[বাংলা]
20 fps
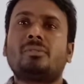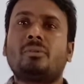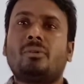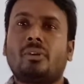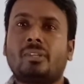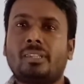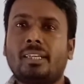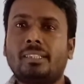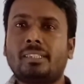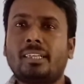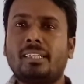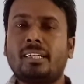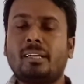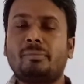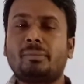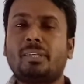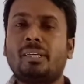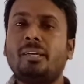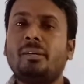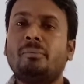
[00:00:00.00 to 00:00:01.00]
অধ্যায়টার নাম
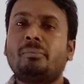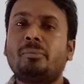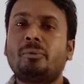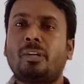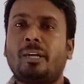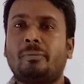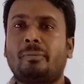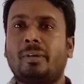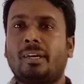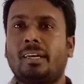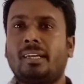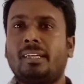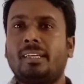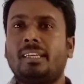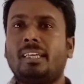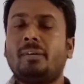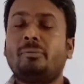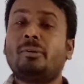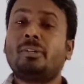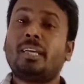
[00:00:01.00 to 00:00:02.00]
কি মুনাফা
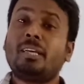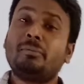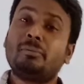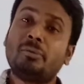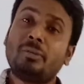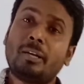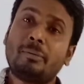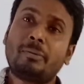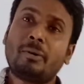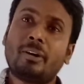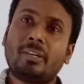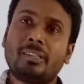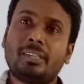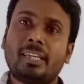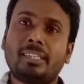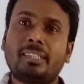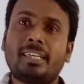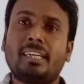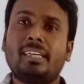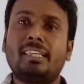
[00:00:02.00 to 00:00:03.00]
এবং এই মুনাফা
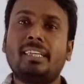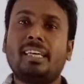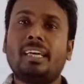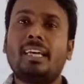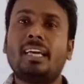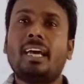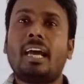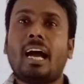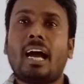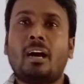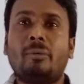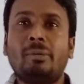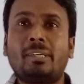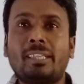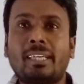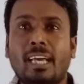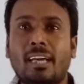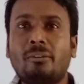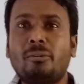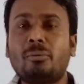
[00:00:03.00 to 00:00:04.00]
অধ্যায়টা নিয়ে আমি
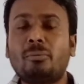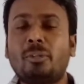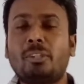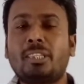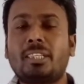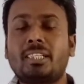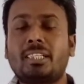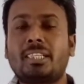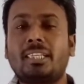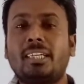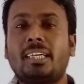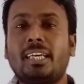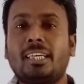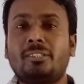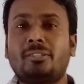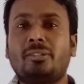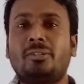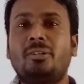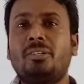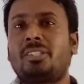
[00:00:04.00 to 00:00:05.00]
কেন বলতেছি এই
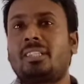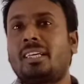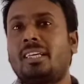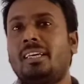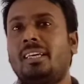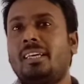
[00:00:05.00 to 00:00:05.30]
জন্যই যে